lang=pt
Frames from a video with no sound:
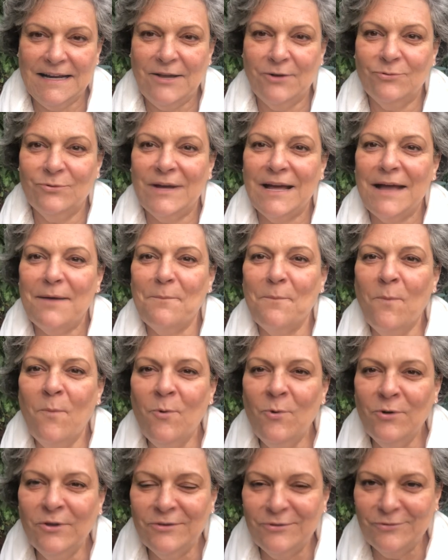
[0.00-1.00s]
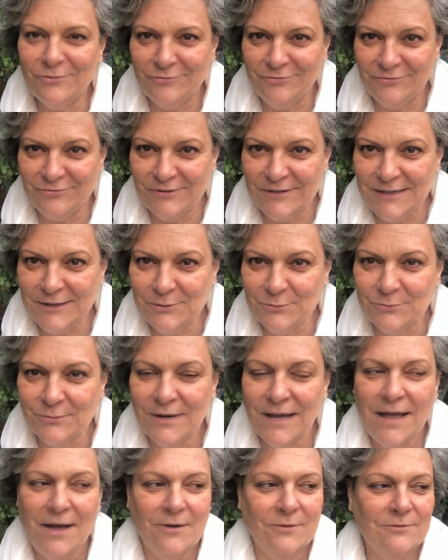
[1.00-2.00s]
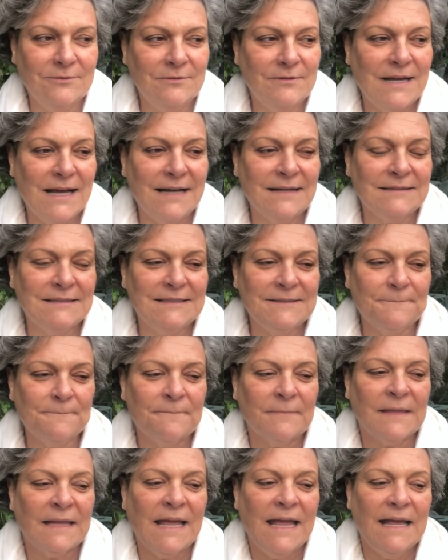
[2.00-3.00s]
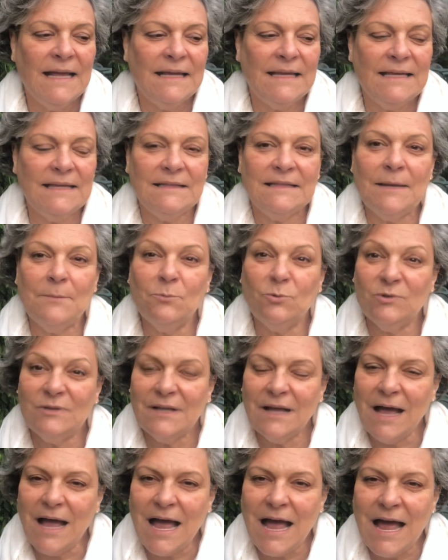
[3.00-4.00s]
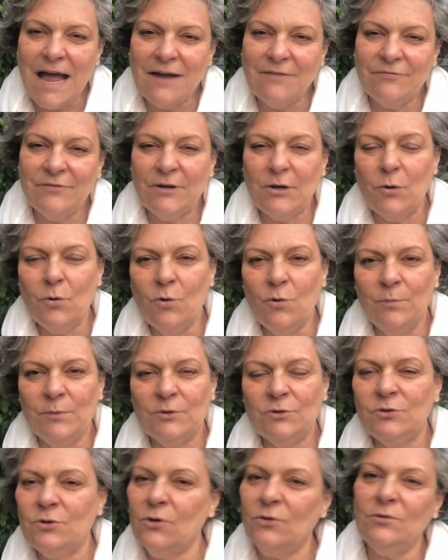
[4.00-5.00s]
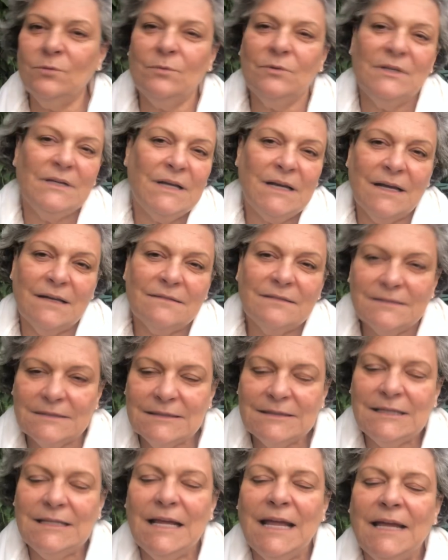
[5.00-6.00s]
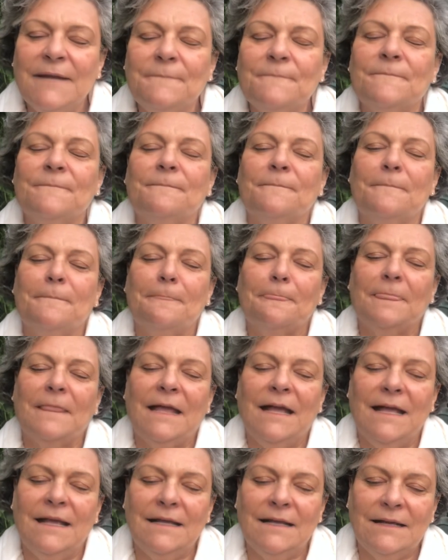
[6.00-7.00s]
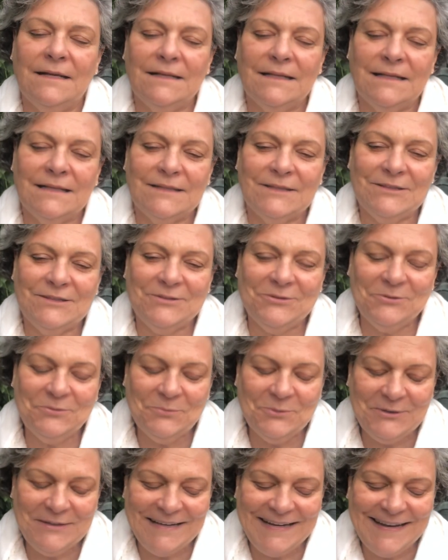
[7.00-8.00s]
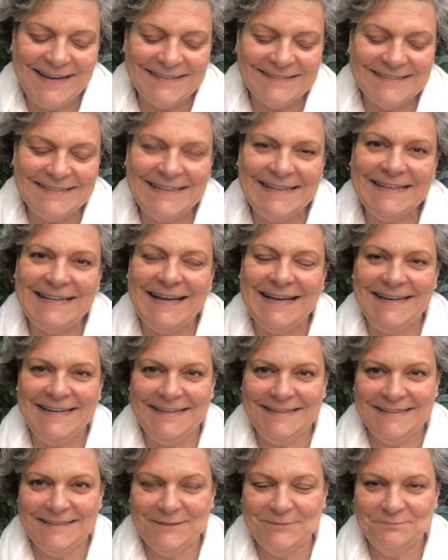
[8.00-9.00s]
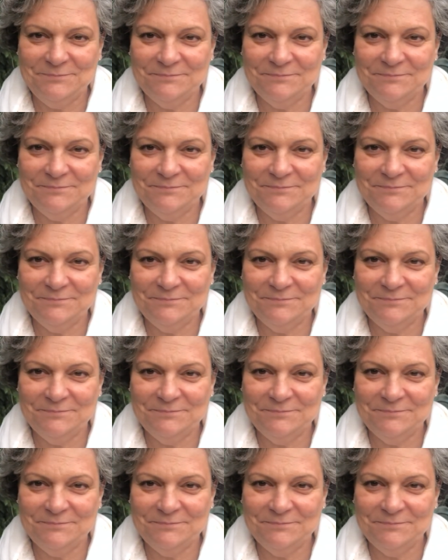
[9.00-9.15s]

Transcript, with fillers: que é um lugar muito frio, um lugar assim que tem muita árvore, úmido, todo mundo em casa tem todo mundo em casa tem lareira.